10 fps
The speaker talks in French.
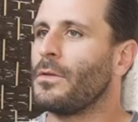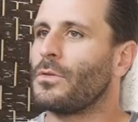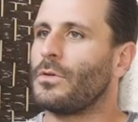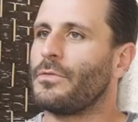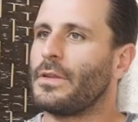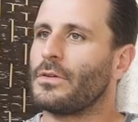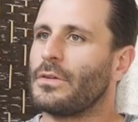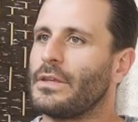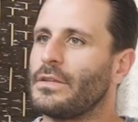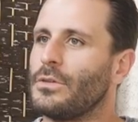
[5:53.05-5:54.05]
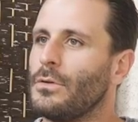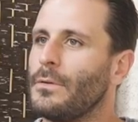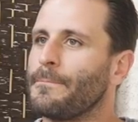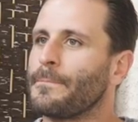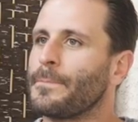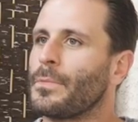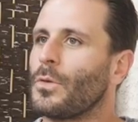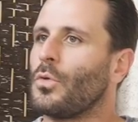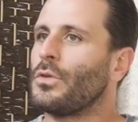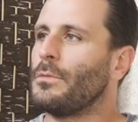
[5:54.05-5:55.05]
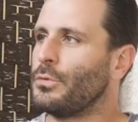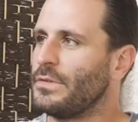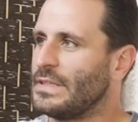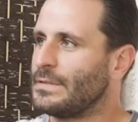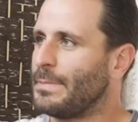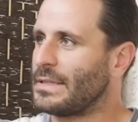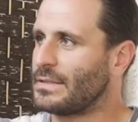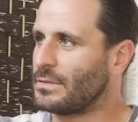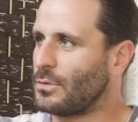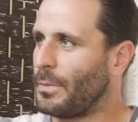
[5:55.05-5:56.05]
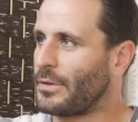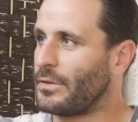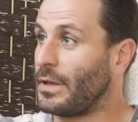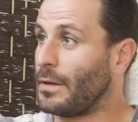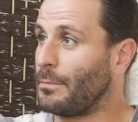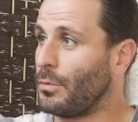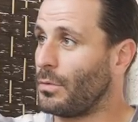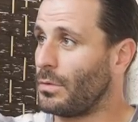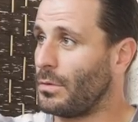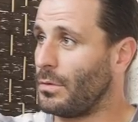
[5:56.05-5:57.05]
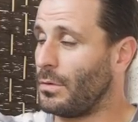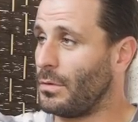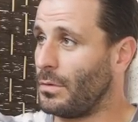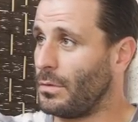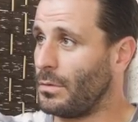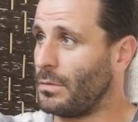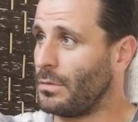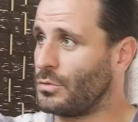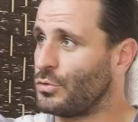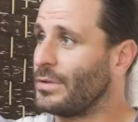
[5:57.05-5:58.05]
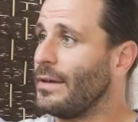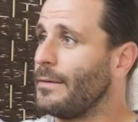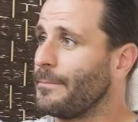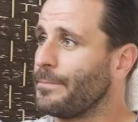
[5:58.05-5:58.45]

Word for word: dans le fait qu'en aïkido, on donne plus d'espace au partenaire pour euh, chuter